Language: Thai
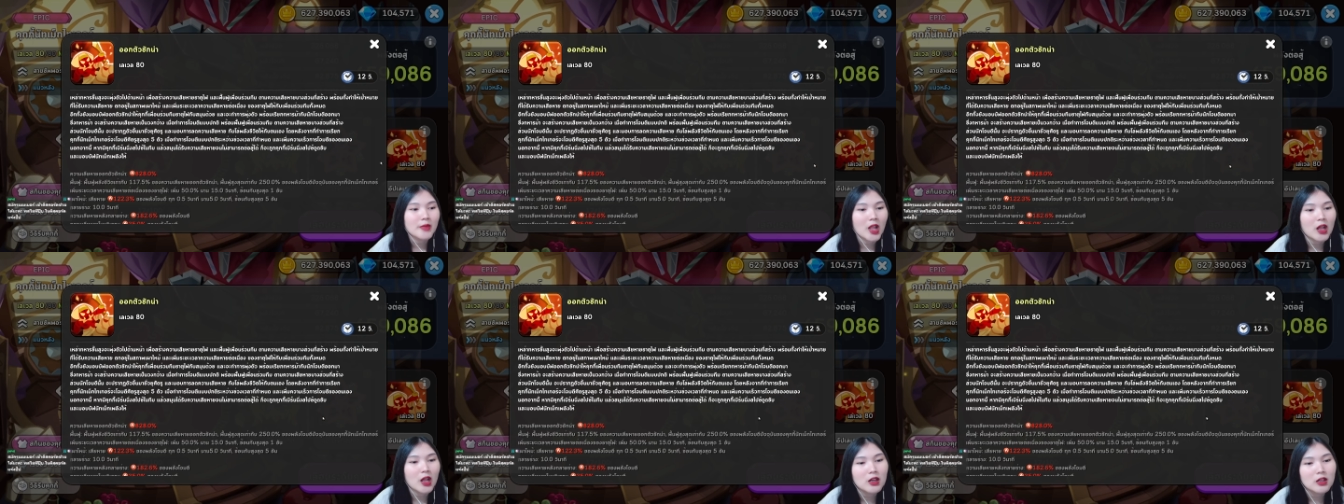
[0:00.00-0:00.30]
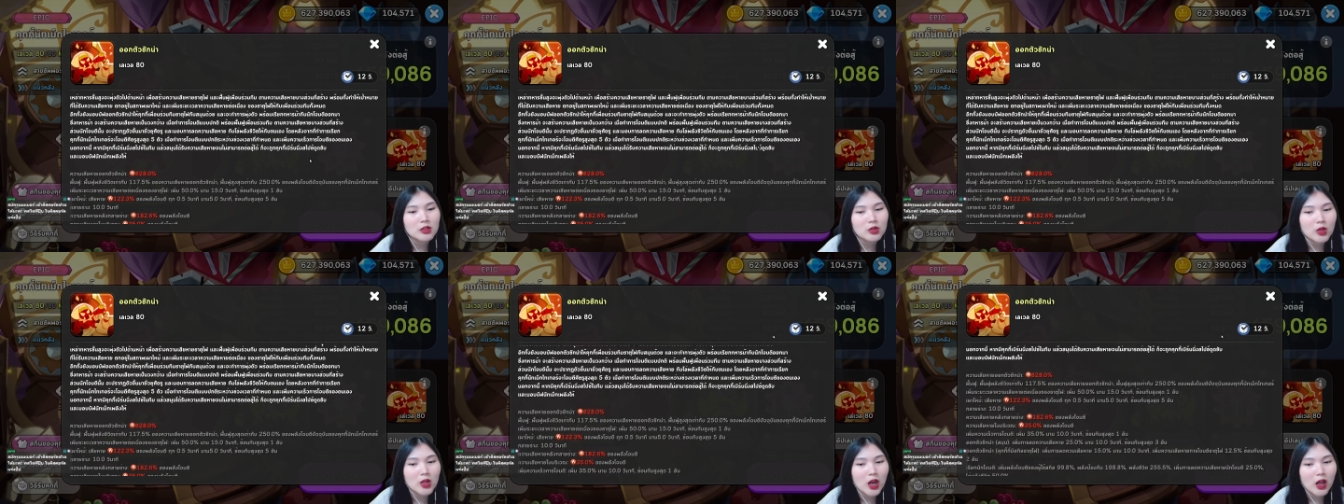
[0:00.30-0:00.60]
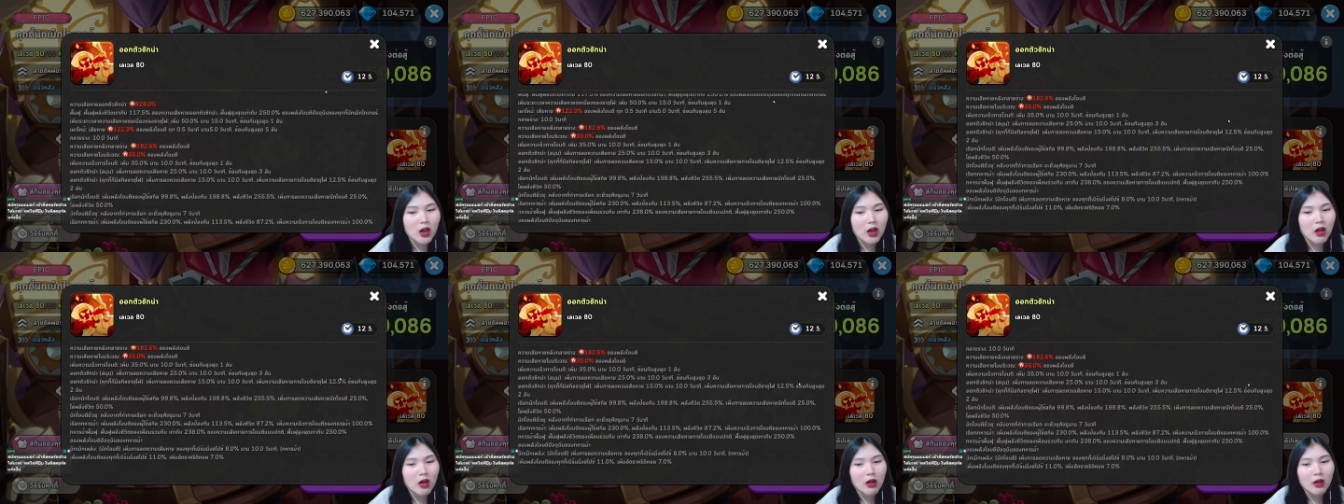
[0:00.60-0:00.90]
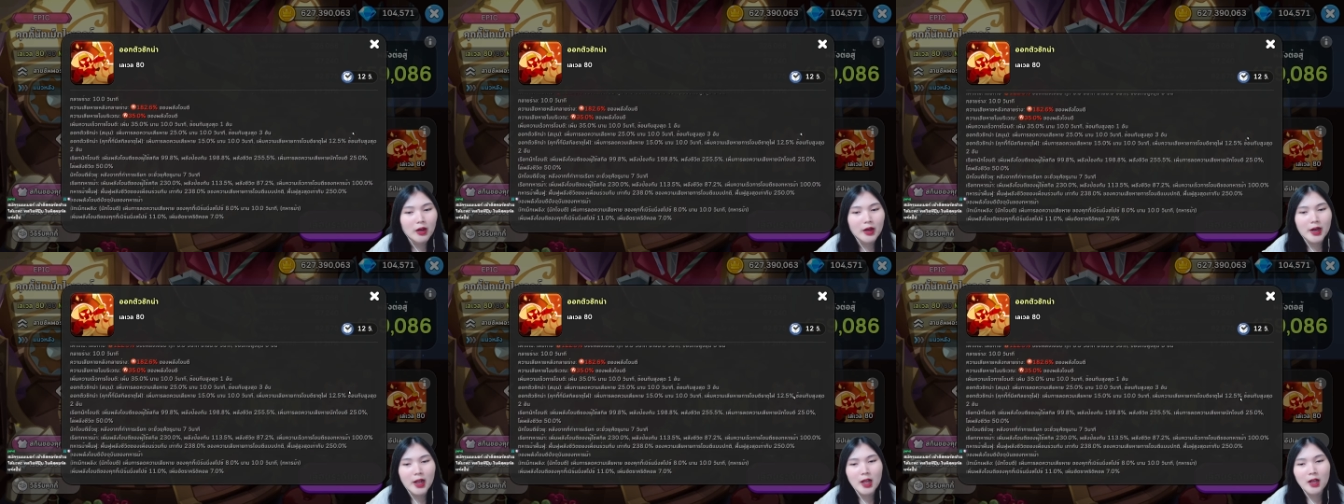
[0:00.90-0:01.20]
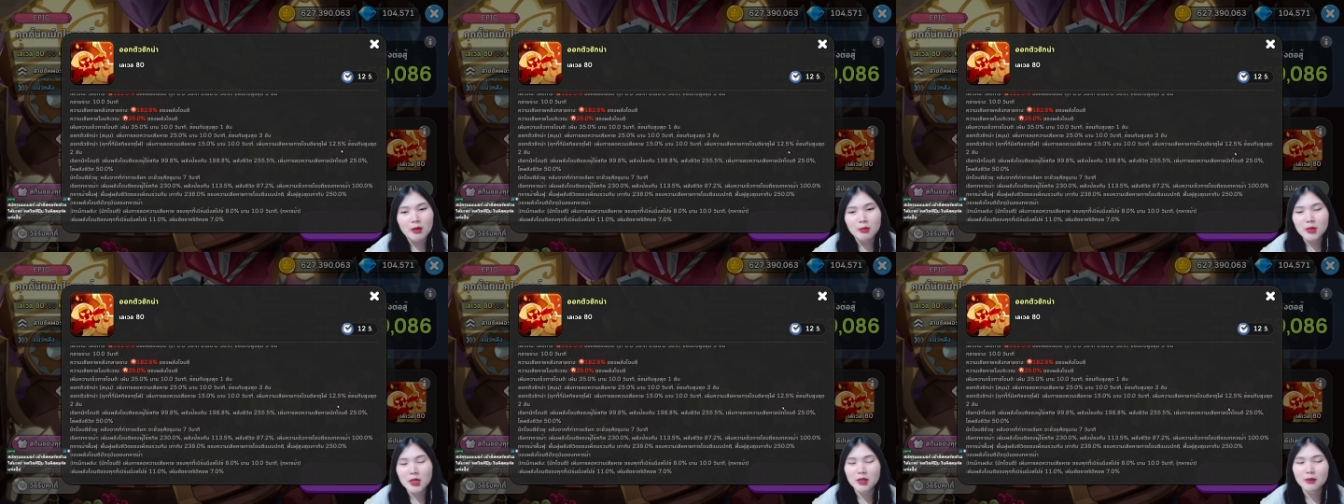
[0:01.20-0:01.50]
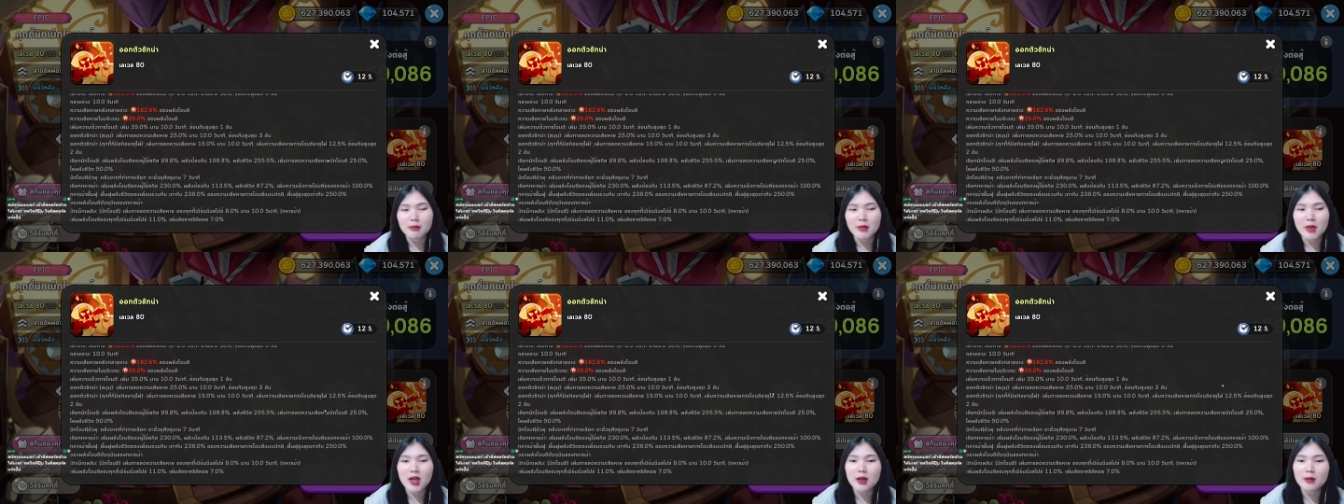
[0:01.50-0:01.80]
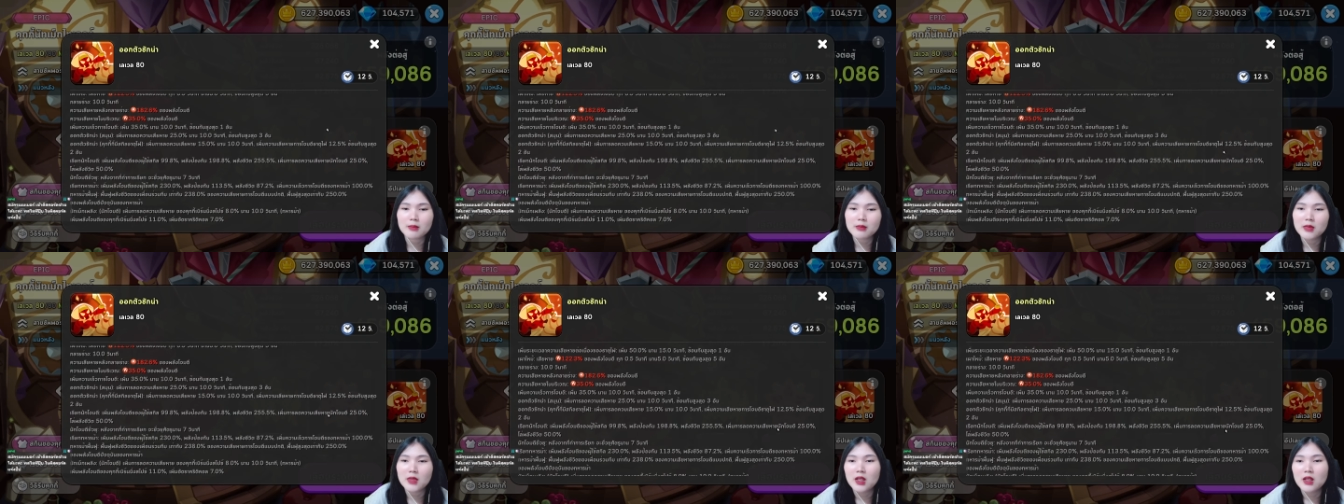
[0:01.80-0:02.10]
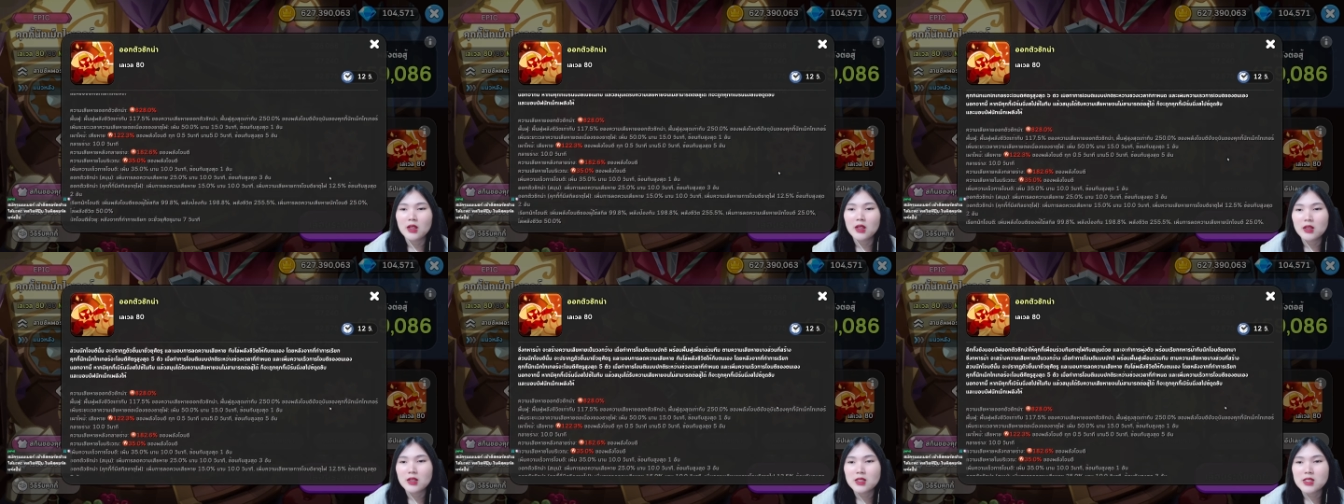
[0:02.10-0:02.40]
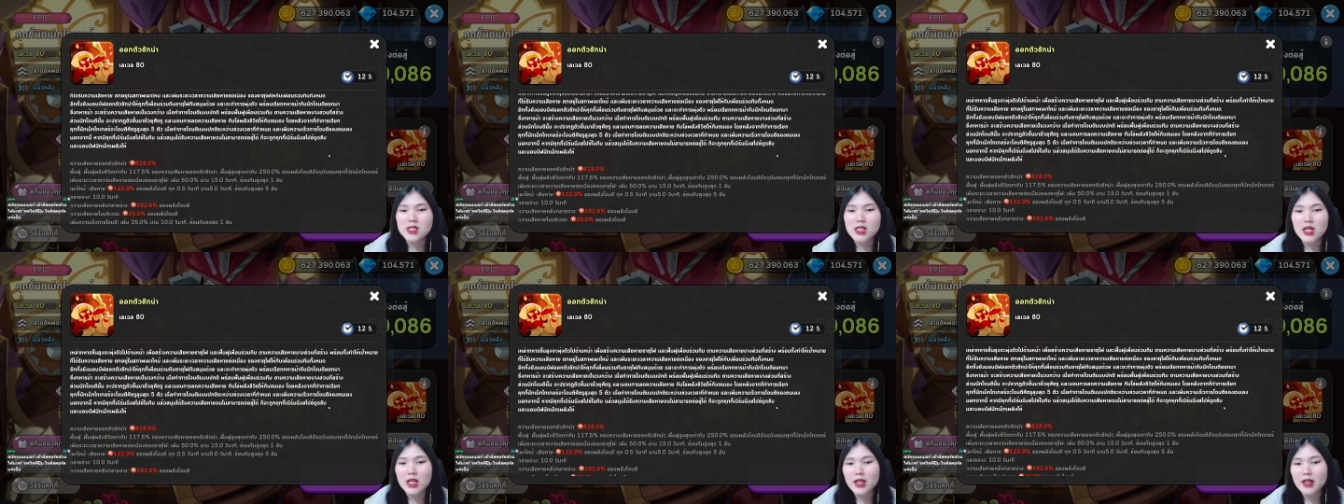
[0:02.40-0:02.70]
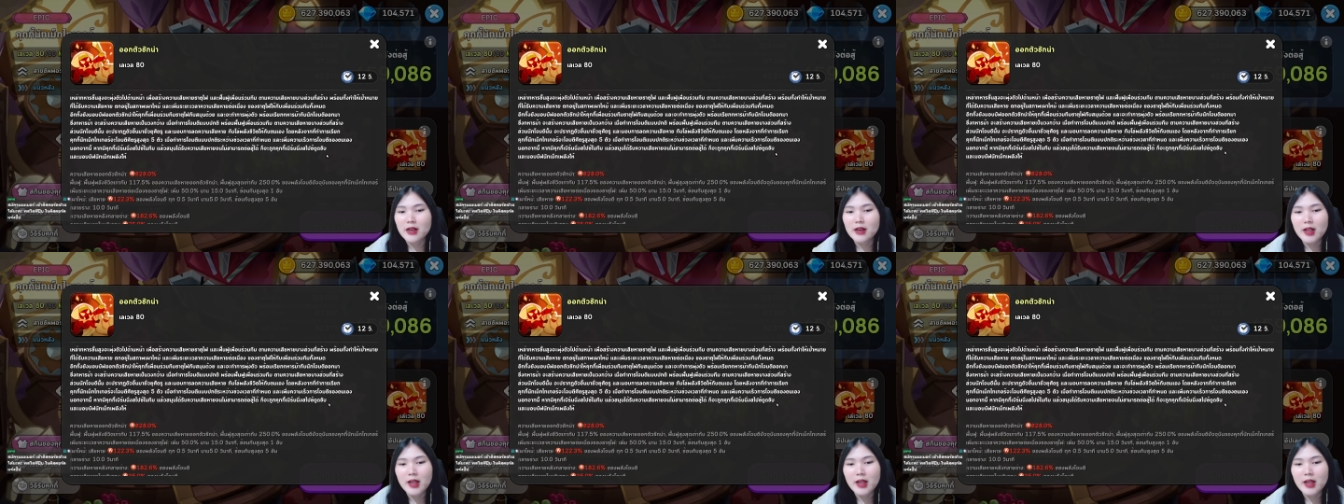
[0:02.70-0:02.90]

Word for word: คือตัวละครนางเหมือนแบบจะเล่น